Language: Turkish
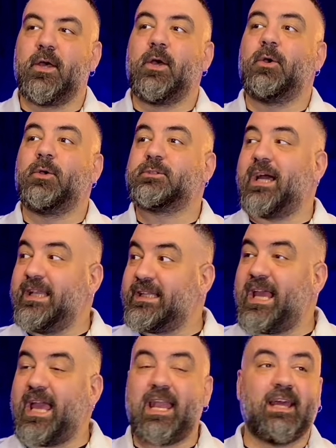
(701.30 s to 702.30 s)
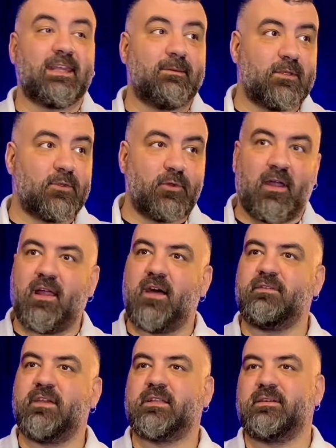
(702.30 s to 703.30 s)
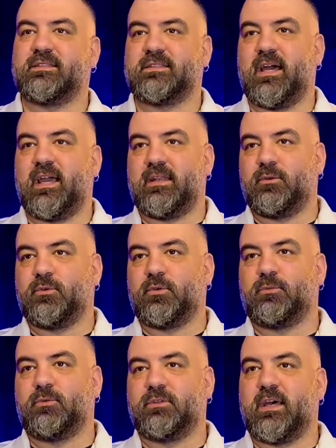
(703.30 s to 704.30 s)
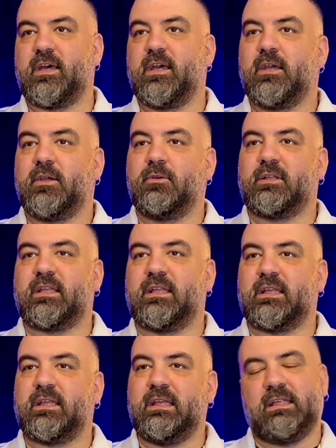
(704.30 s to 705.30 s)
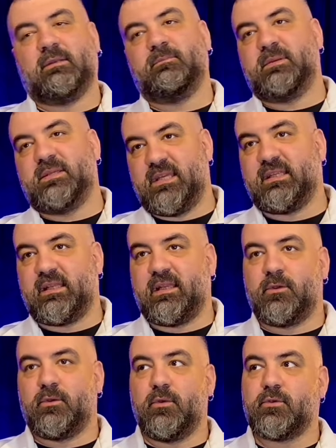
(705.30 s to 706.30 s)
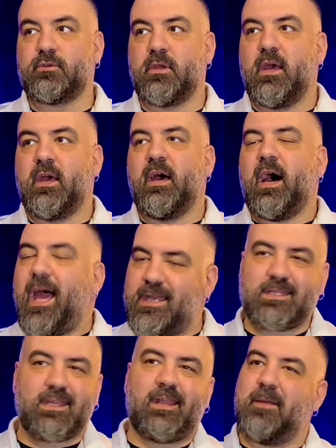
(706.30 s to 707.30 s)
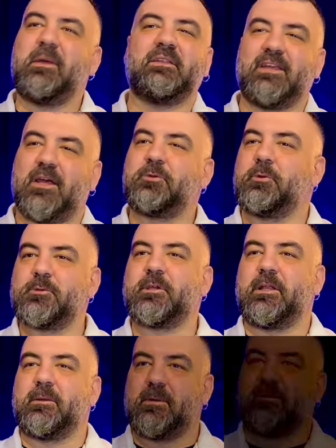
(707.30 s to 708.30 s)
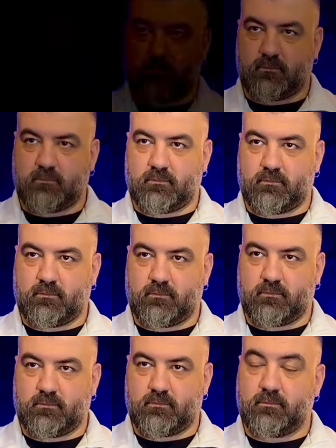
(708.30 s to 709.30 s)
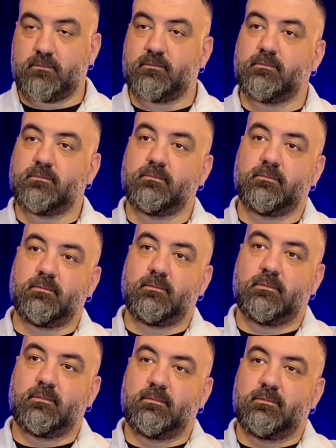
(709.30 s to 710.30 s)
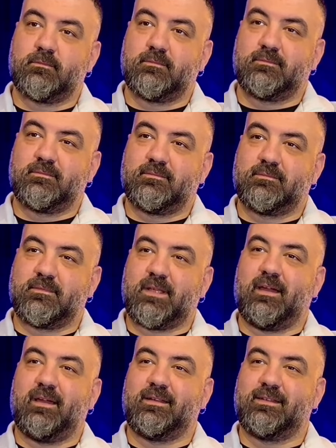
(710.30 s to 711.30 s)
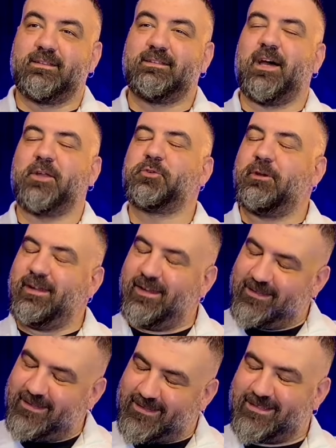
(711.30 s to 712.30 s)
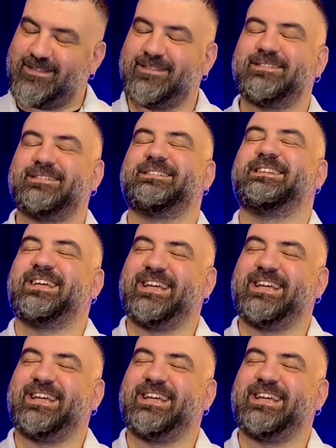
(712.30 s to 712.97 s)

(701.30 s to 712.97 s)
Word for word: Özellikle herhangi bir doğal afet vesaire o durumunda ülkedeki ilk biz etkileniyoruz. Her şeye rağmen tiyatro güzel ama. Yani tiyatro candır. Tiyatro evet, tiyatro iyidir. İyidir.